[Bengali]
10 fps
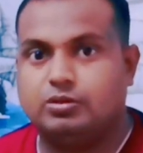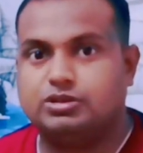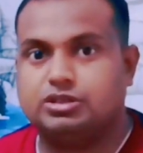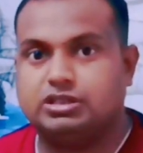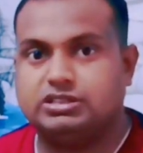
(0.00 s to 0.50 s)

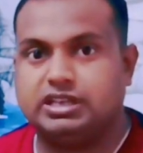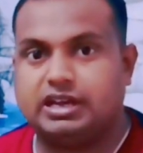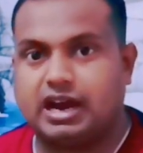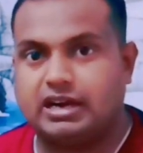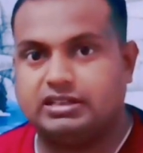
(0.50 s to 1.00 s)
অবশ্যই যেই
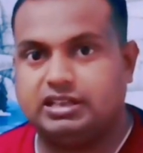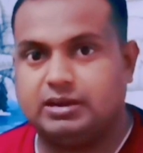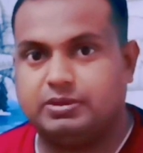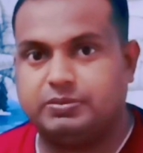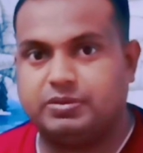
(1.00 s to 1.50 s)
কার্ড দিয়ে
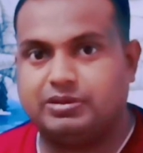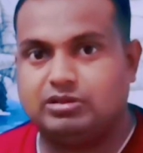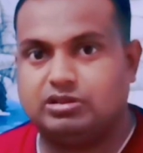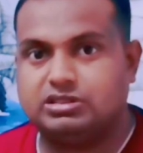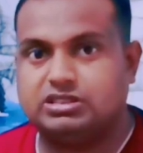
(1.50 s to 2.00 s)
আপনি পেমেন্ট
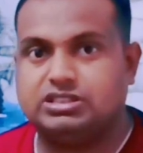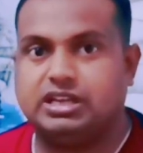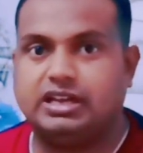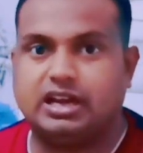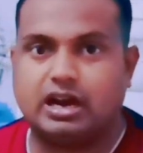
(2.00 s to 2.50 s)
করেছেন
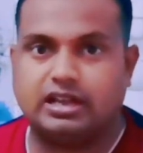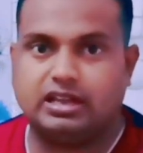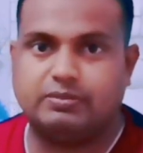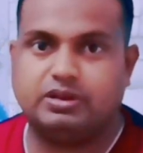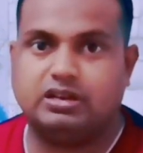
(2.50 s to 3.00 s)
সেই
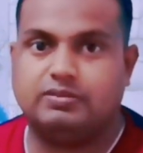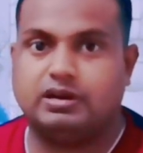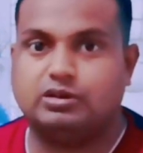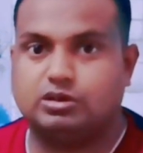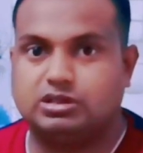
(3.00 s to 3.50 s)
কার্ডেই আপনি
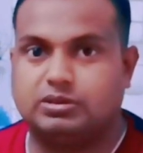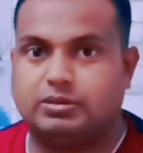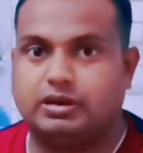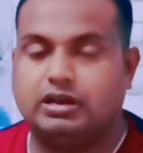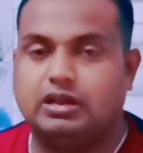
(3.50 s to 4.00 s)
রিফান্ড করতে
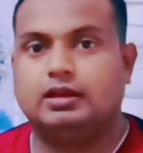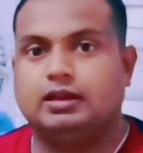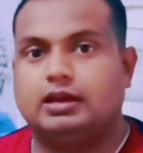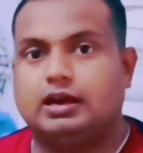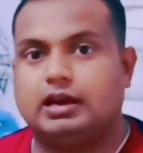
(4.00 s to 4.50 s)
পারবেন
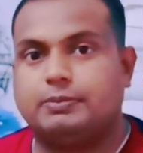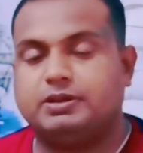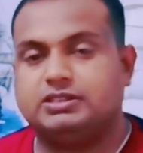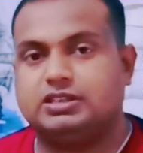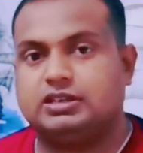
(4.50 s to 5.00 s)
আর
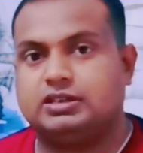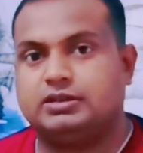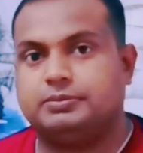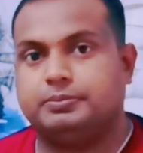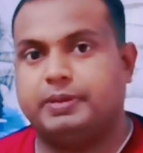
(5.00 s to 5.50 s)
আপনার যারা
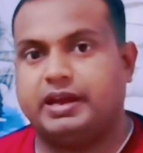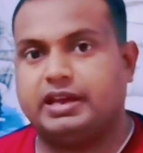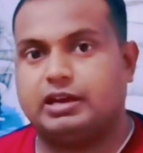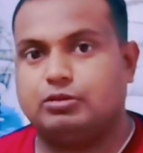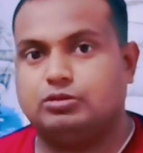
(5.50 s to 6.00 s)

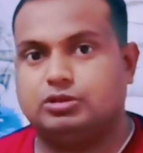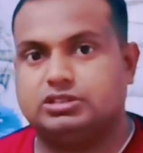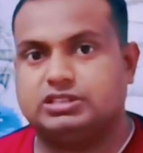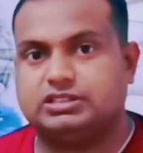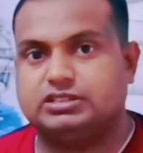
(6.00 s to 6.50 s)
ব্যাংক অ্যাকাউন্ট
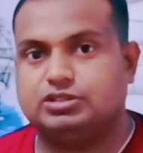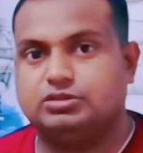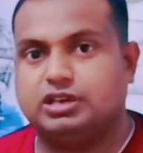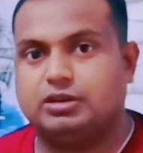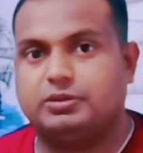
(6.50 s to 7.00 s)
করতে চাচ্ছেন
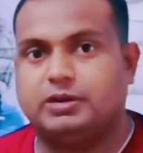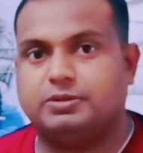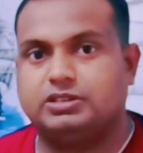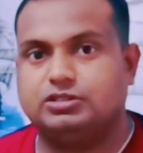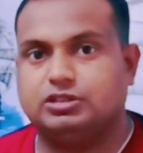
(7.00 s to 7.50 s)
সৌদি আরবে
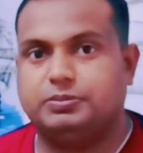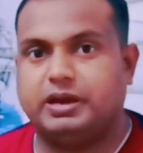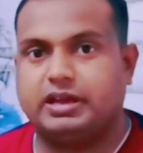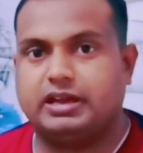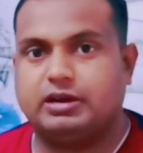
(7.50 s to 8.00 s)
আপনাদের যদি
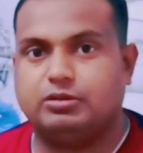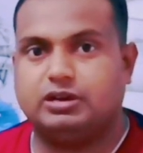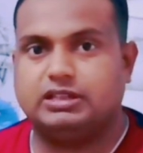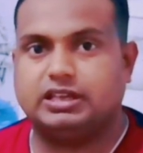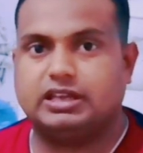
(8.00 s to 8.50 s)
ব্যাংক অ্যাকাউন্ট
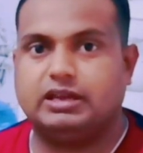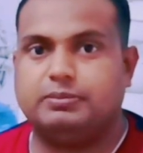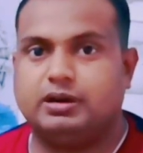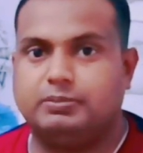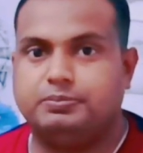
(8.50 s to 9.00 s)
না থাকে
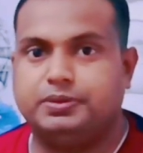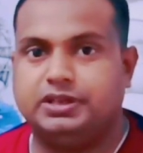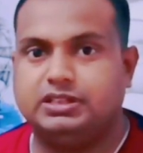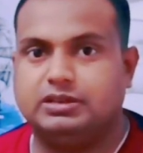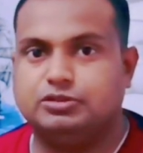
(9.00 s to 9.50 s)
বা
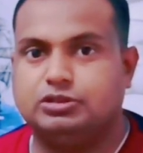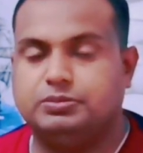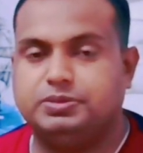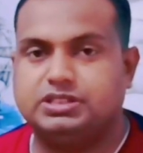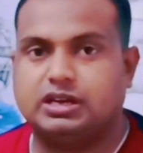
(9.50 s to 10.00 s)
ফ্রিতে
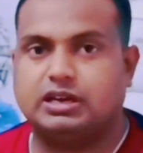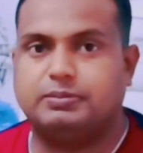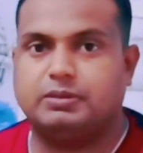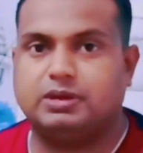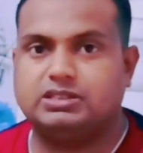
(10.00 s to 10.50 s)
যদি ভিসা
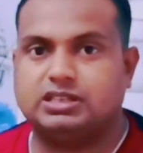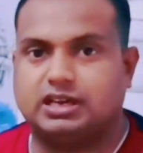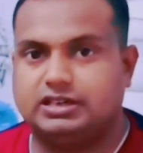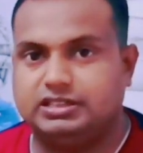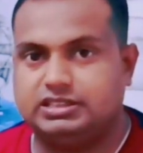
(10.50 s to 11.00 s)
কার্ড বা মাস্টার
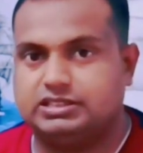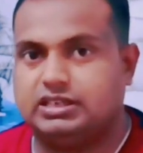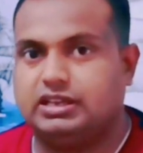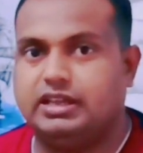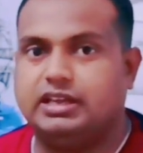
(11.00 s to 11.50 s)
কার্ড নিতে
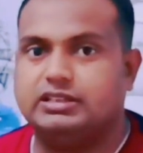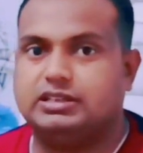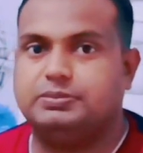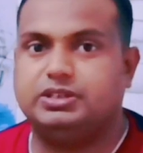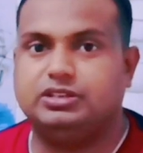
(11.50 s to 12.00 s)
চান এই
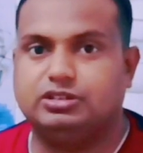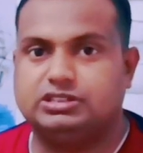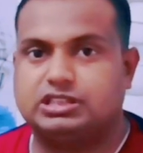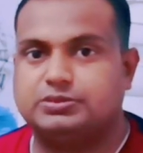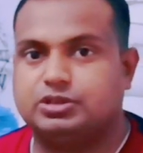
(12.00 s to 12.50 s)
ক্ষেত্রে ভিডিও
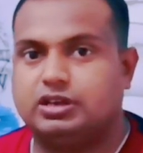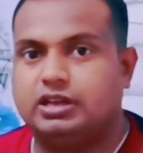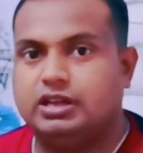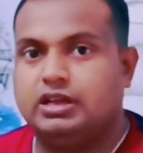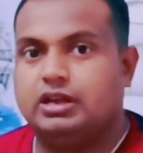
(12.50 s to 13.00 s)
ডিসক্রিপশনে